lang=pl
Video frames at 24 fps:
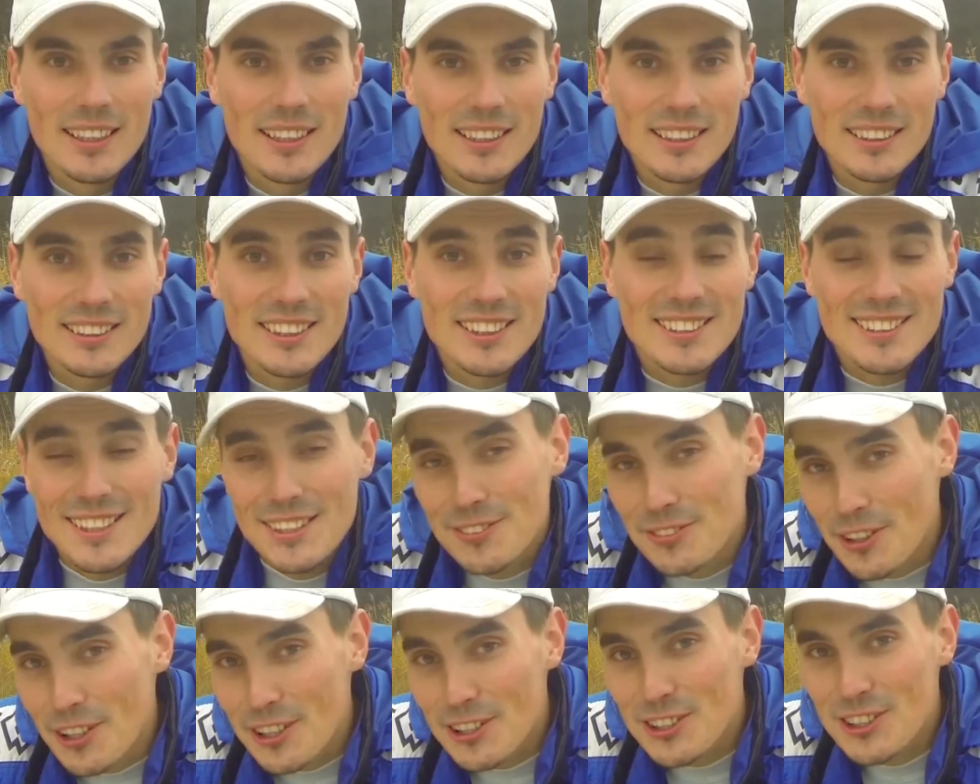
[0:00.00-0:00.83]
jest
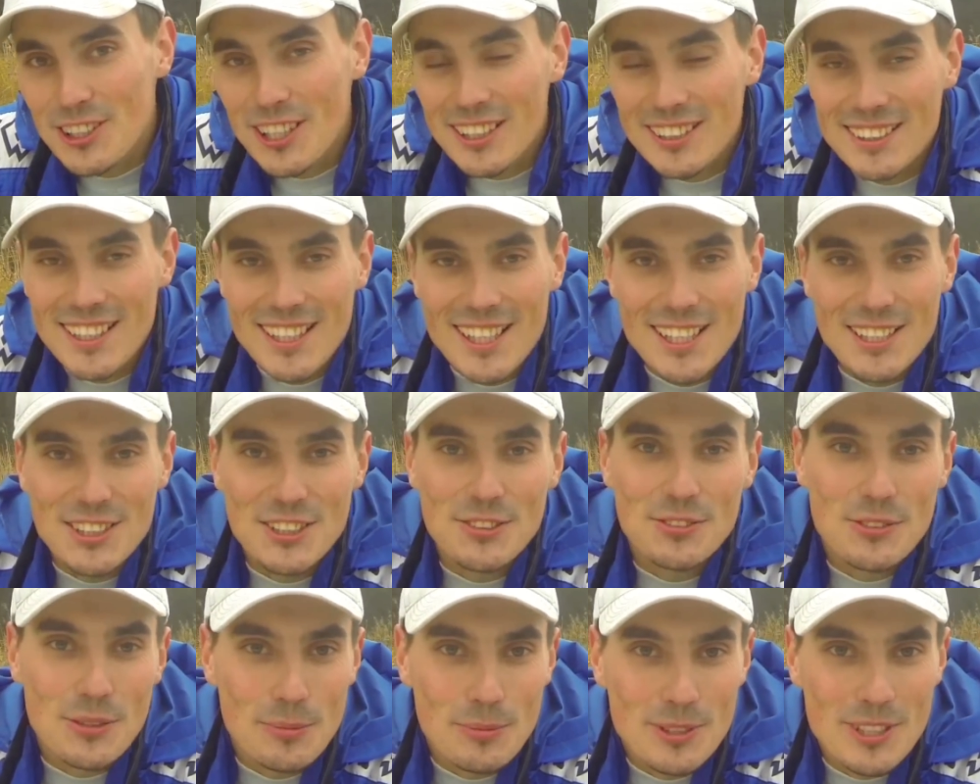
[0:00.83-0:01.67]
największy jak na razie w
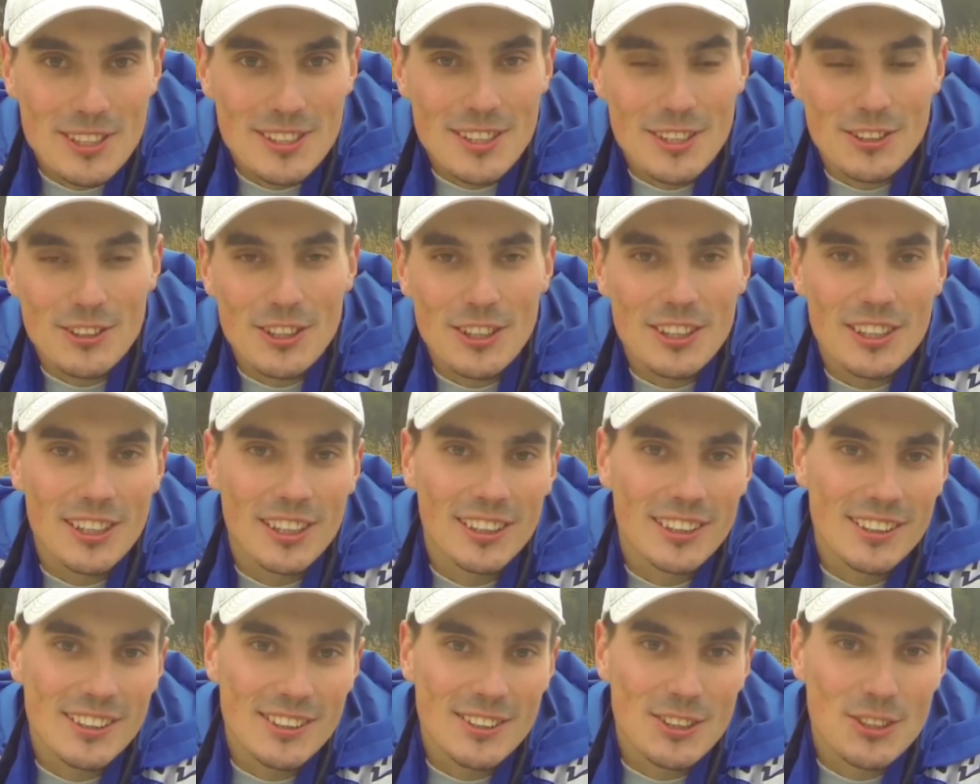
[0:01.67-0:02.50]
tym sezonie
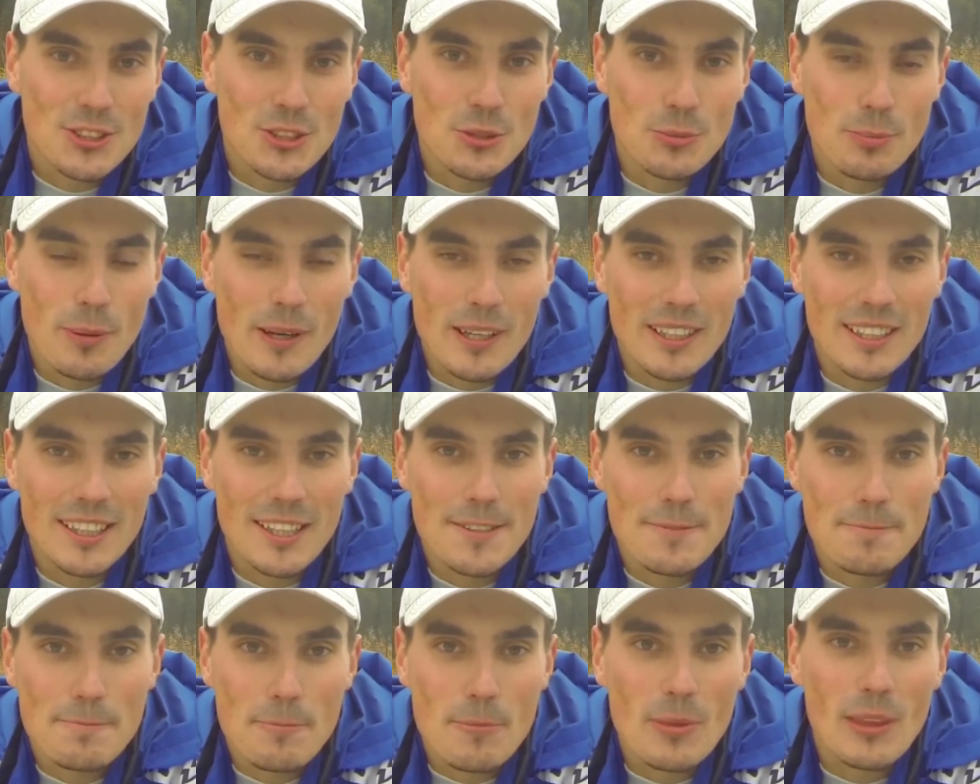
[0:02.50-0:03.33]
e, szczupak
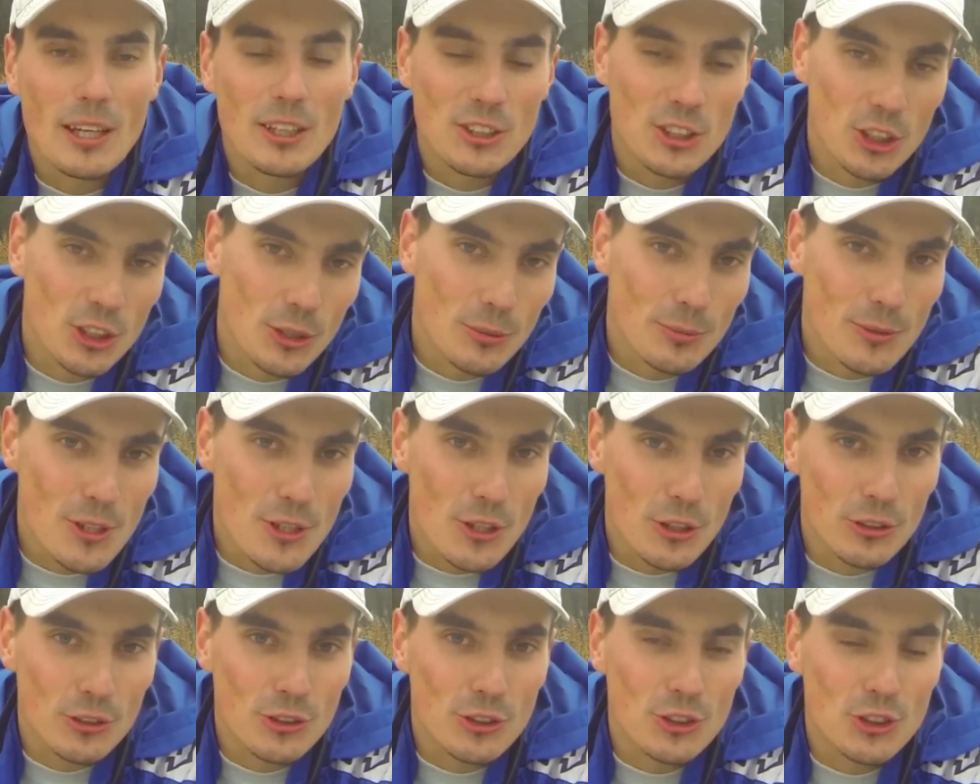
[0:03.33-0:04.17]

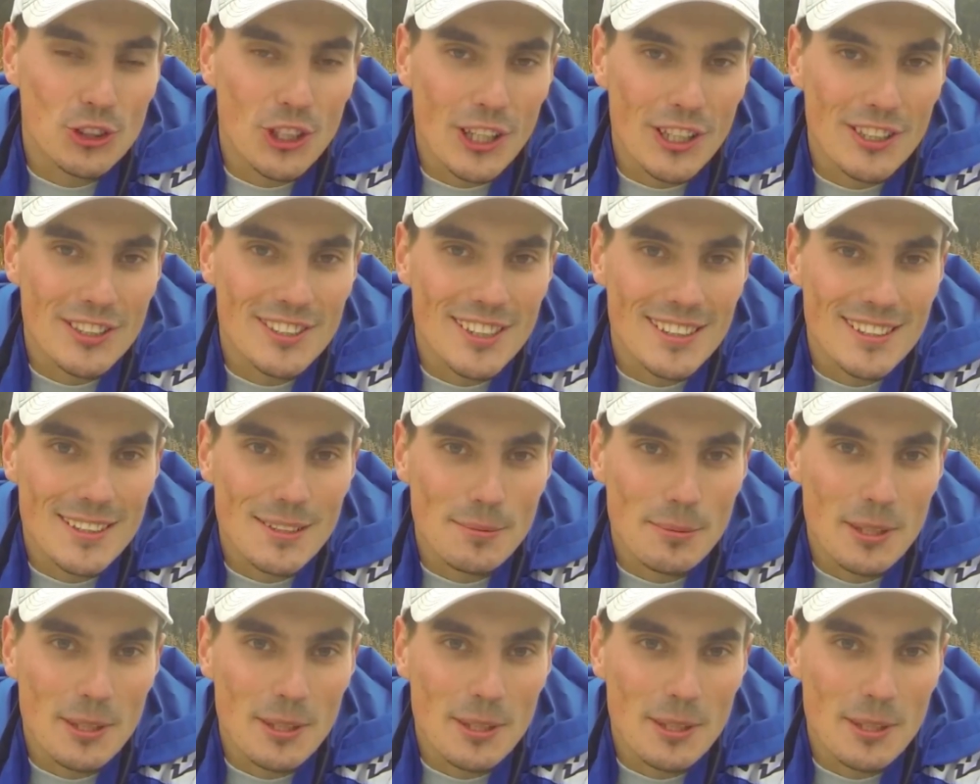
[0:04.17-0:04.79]
74 cm.